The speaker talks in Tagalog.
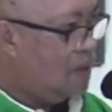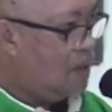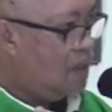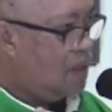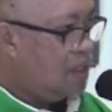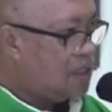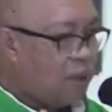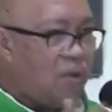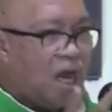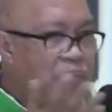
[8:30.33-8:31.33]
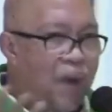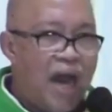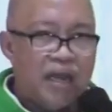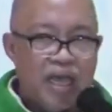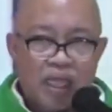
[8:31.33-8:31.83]
Sa mga
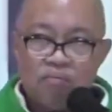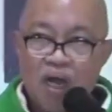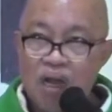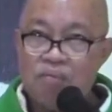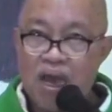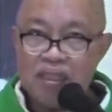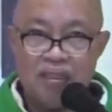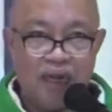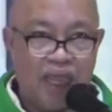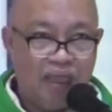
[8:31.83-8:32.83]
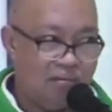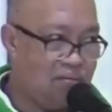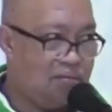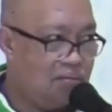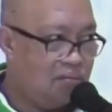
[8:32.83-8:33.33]
pari at mga madre,
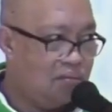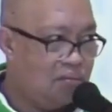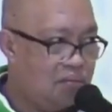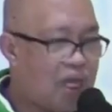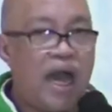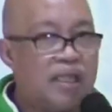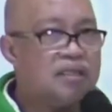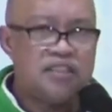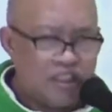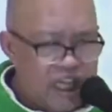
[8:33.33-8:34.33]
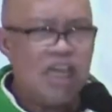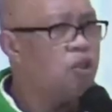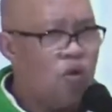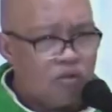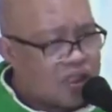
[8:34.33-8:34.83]
kahit
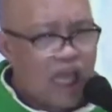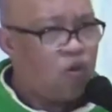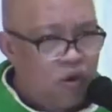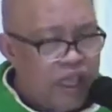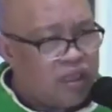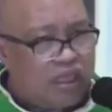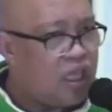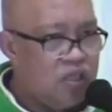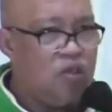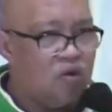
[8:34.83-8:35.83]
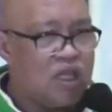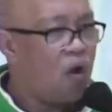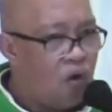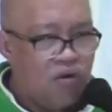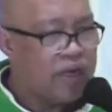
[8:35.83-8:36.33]
sinong tanungin ninyo na
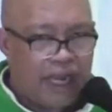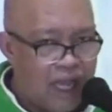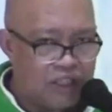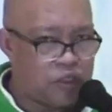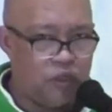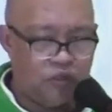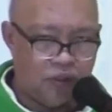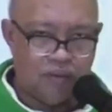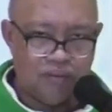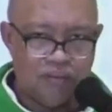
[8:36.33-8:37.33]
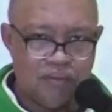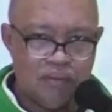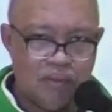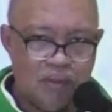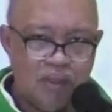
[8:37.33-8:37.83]
kongregasyon,
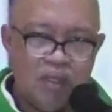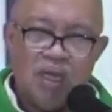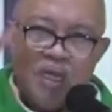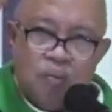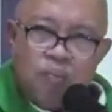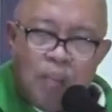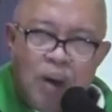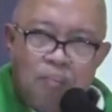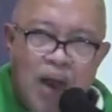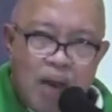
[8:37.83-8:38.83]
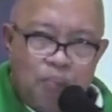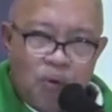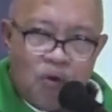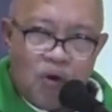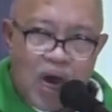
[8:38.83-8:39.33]
pababa
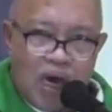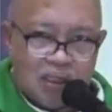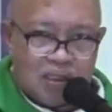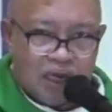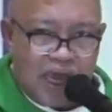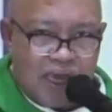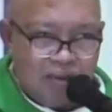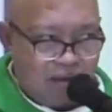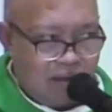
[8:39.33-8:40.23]
po ang trend.